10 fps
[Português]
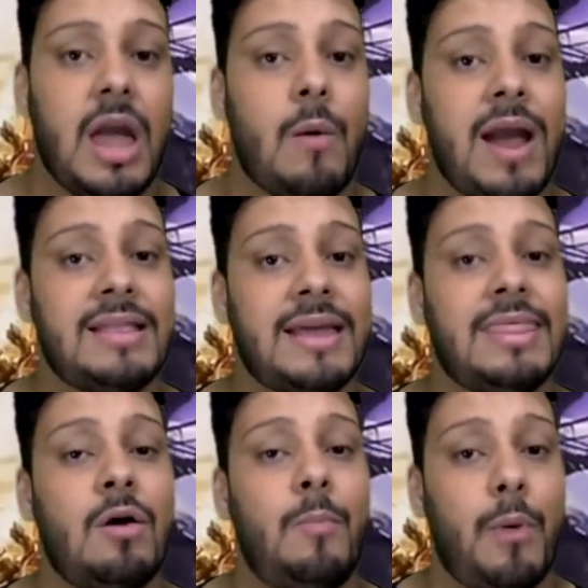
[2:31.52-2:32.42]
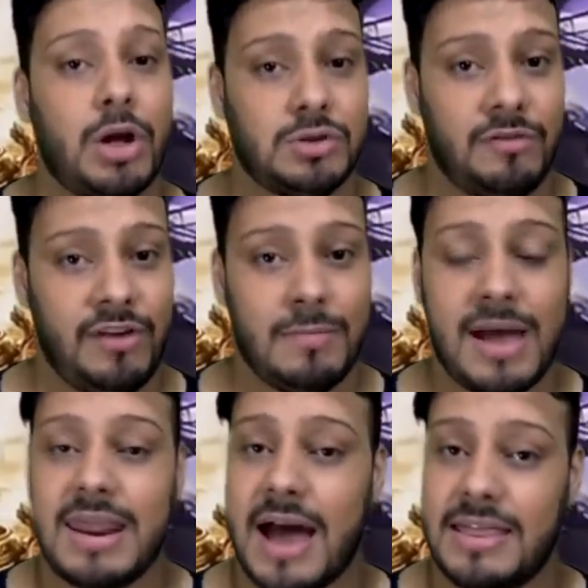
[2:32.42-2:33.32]
eu ainda não posso
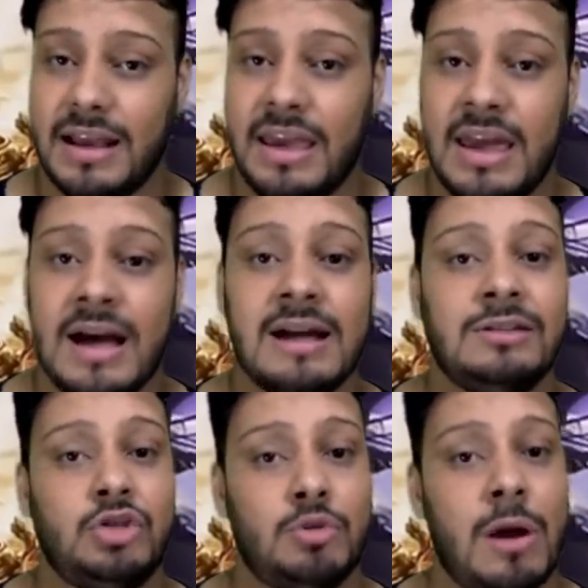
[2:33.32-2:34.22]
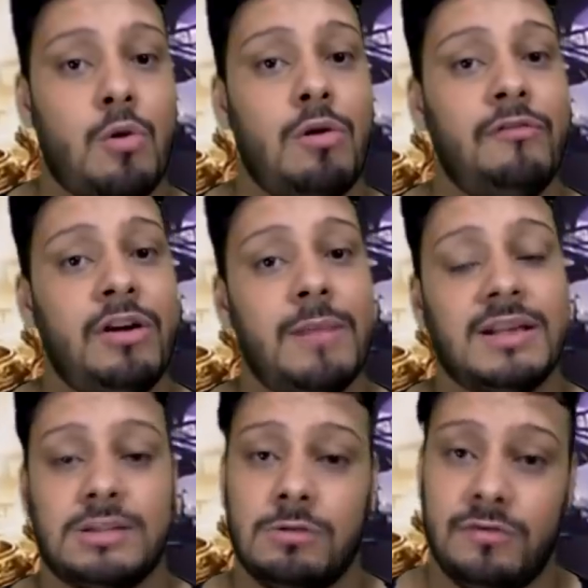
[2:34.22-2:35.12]
afirmar nada aqui antes de uma
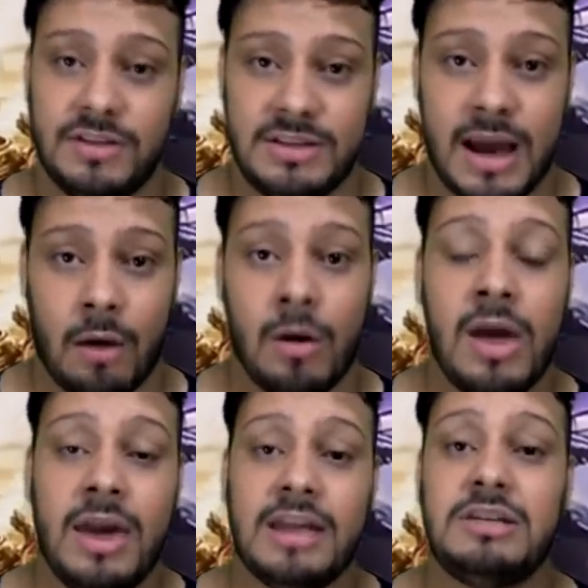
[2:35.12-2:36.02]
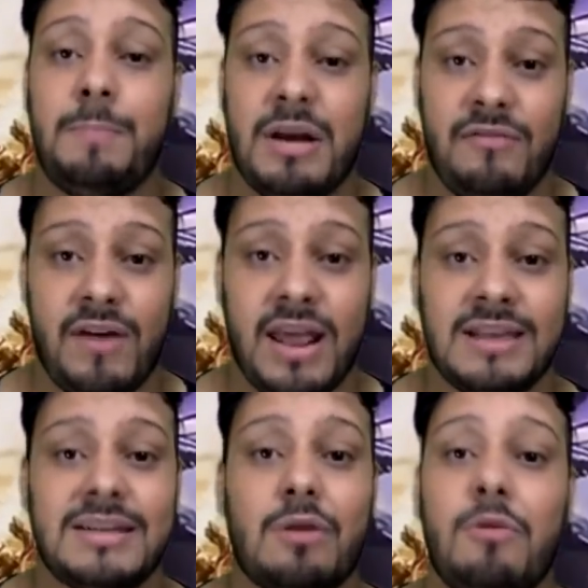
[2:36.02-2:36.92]
confirmação oficial, e de
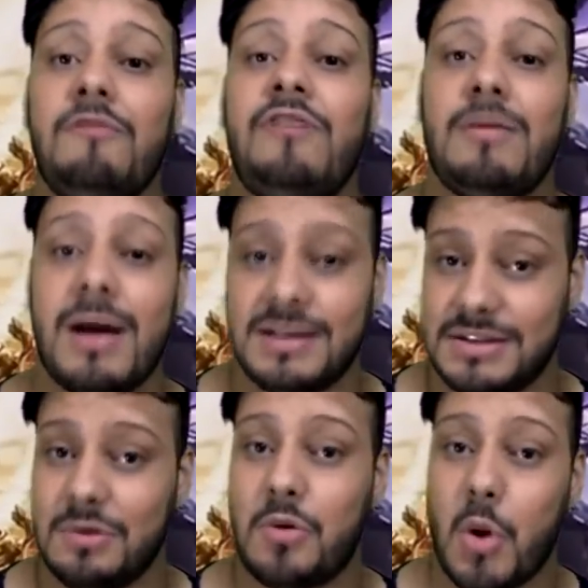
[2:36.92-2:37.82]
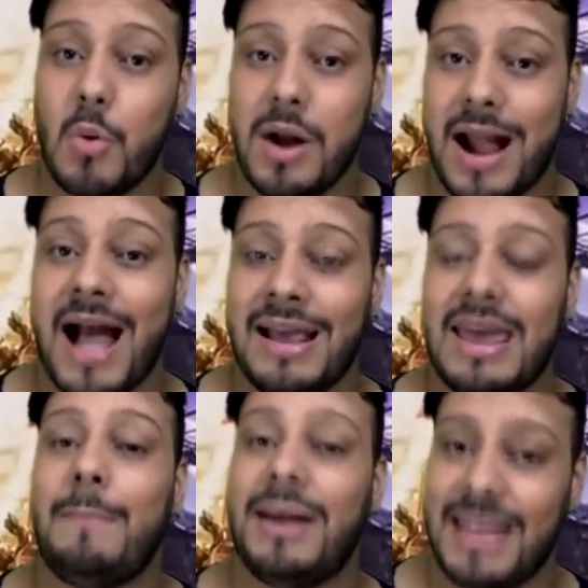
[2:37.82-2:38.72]
preferência confirmação com K
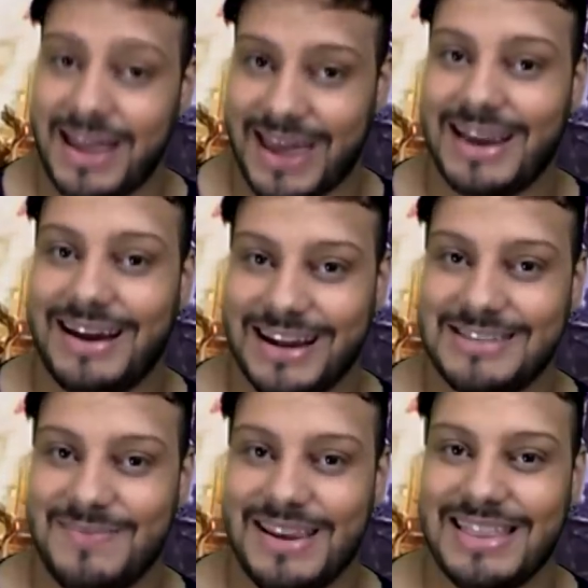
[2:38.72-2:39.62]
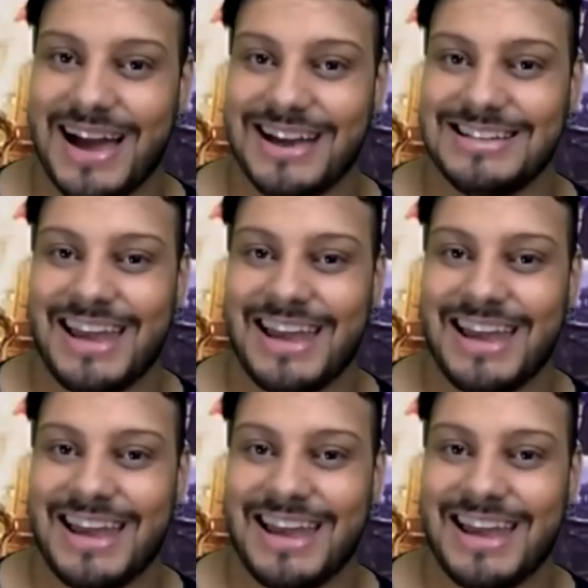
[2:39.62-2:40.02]
que é para dar aquela credibilidade.